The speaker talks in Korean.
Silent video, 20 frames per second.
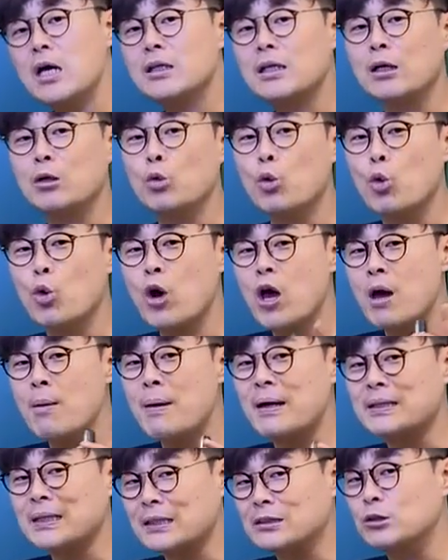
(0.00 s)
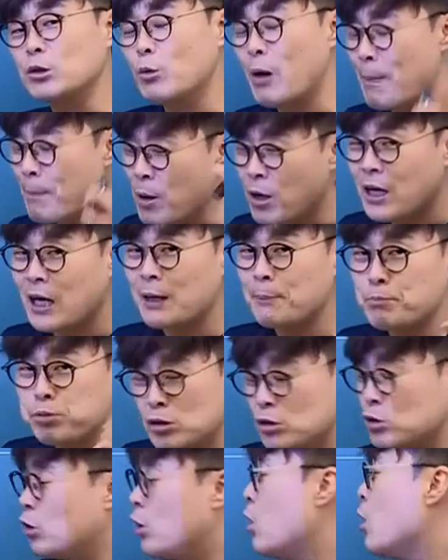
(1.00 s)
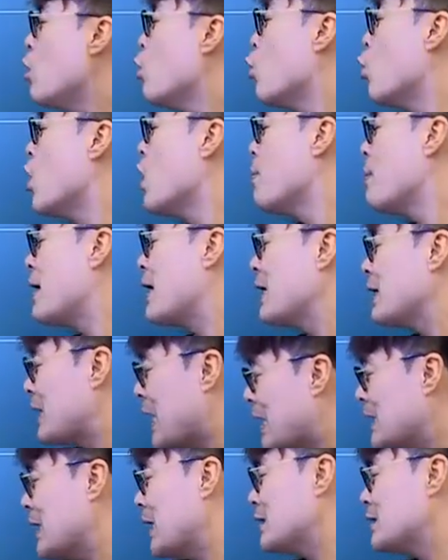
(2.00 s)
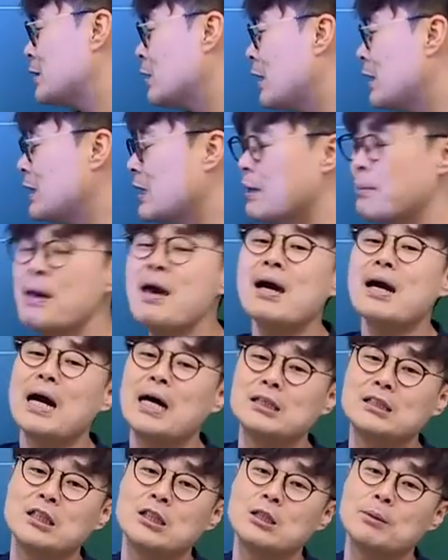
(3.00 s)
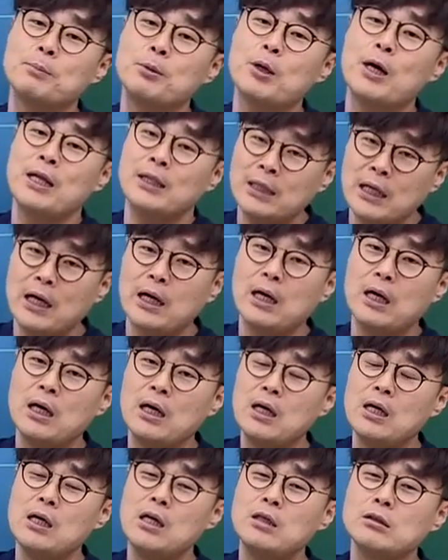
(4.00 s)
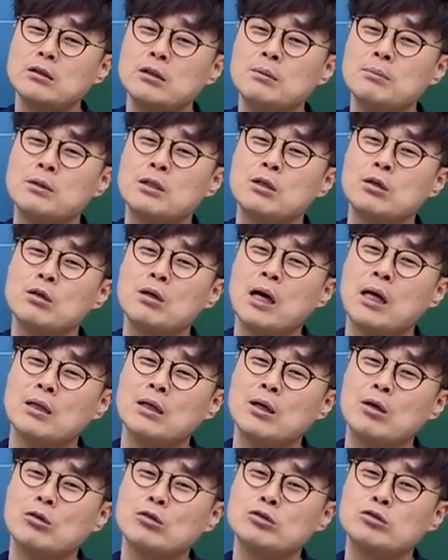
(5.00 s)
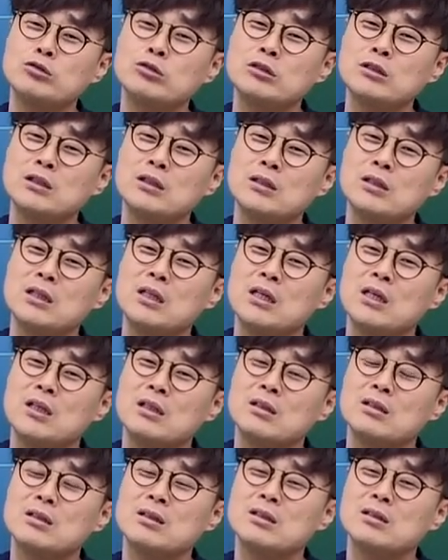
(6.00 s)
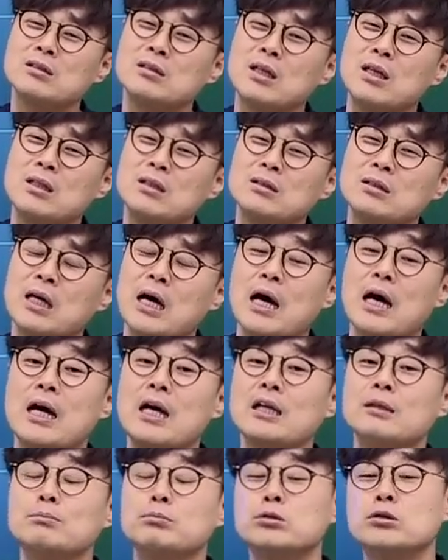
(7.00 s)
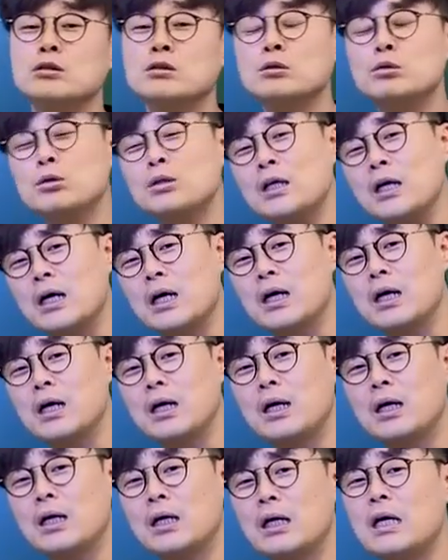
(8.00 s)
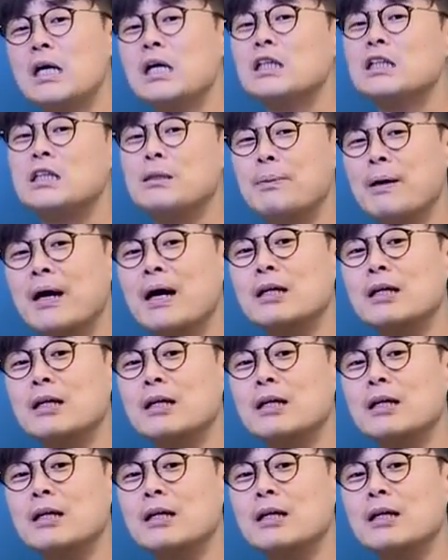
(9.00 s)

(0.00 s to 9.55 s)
다른 5회만 작성 완벽하게 풀고 OMR까지 다 작성한 다음에 가채점표 한다. 선생님 기억이 안 나고 오 수시 크게 있는 아이 무슨 소리야 집에